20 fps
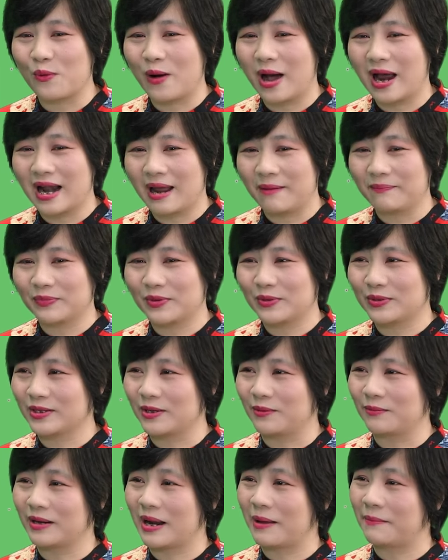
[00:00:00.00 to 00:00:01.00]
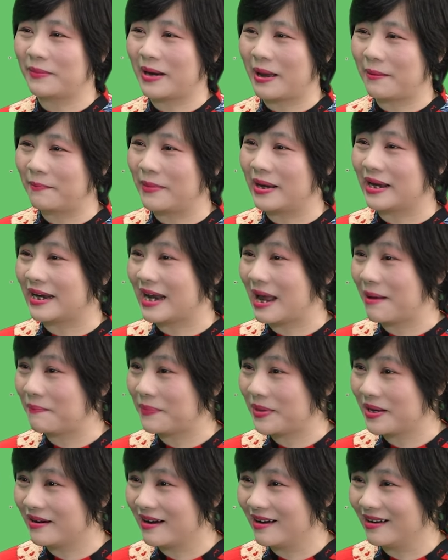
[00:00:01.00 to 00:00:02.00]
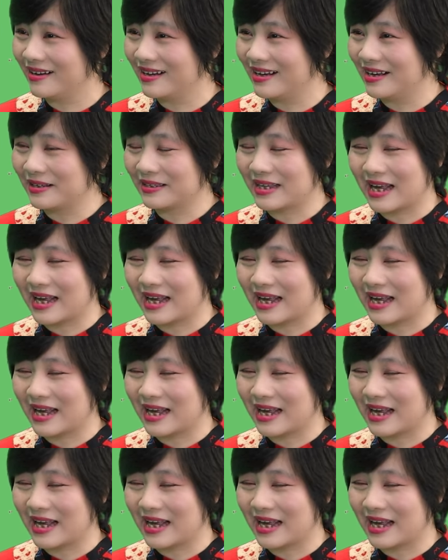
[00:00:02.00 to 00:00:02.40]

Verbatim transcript: quá lắm tôi sống 5 năm 7 năm nữa ừ.